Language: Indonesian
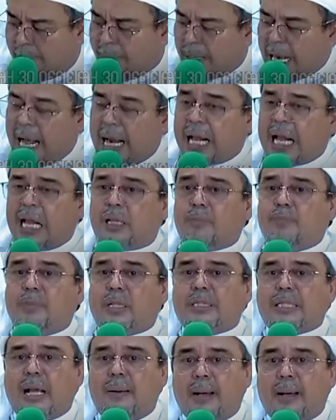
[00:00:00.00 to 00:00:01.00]
berangkat
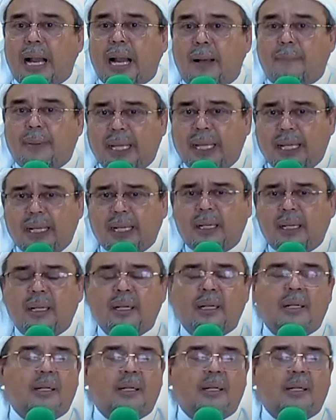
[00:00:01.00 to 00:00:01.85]
bersama Nabi,